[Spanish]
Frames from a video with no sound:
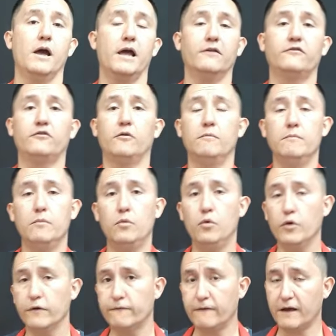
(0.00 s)
Eh, son
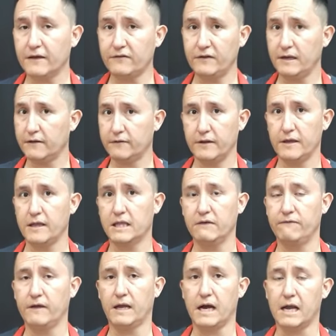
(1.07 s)
muy fáciles de
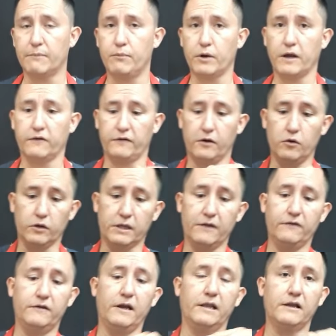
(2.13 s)
identificar porque se
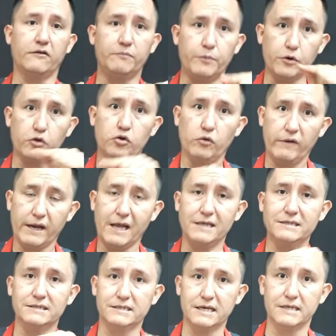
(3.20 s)
notan ciertas
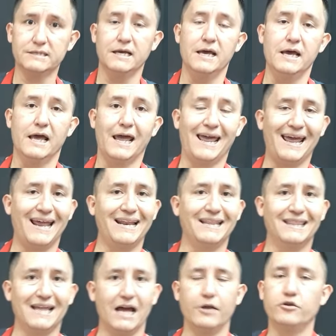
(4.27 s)
protuberancias en
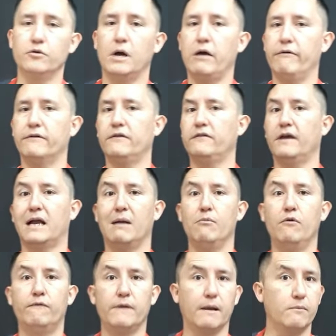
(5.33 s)
el tallo. A veces se
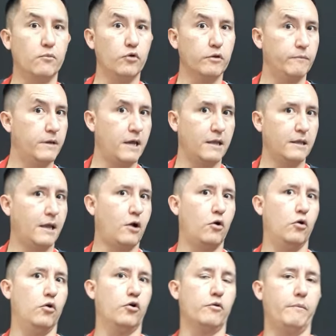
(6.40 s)
camuflan muy bien de
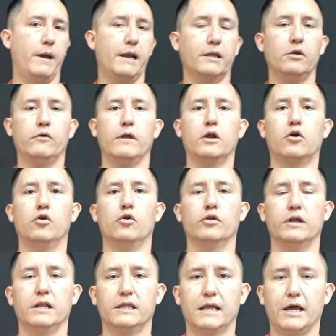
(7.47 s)
color verde o del
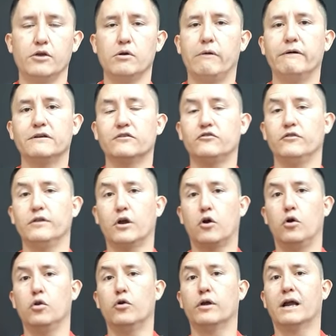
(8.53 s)
color del tallo, a veces son de
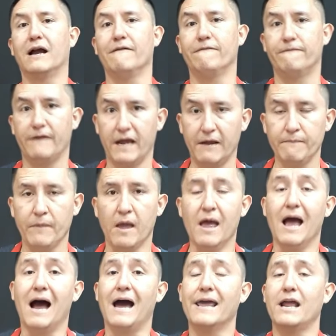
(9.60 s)
color café,
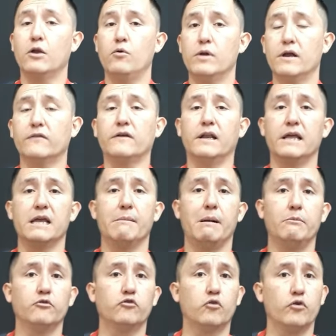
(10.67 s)
hay algunas que le
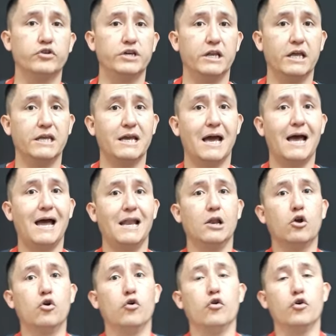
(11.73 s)
llamamos cochinilla
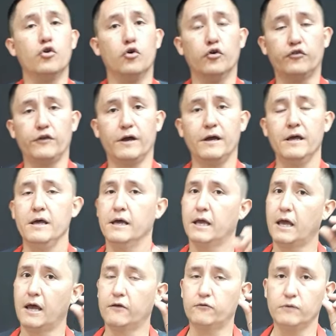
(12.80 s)
algodonosa,
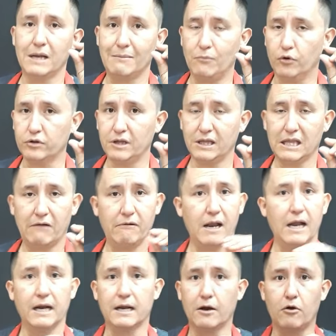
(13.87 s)
que es una motita
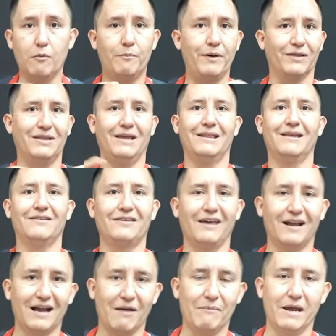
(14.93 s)
blanca con patitas
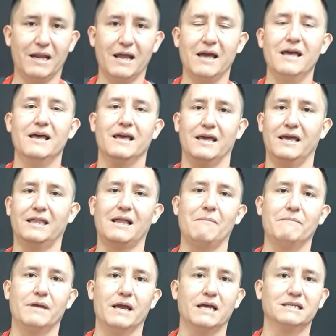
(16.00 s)
que camina y
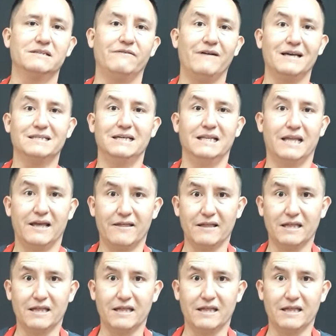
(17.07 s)
también es fácil de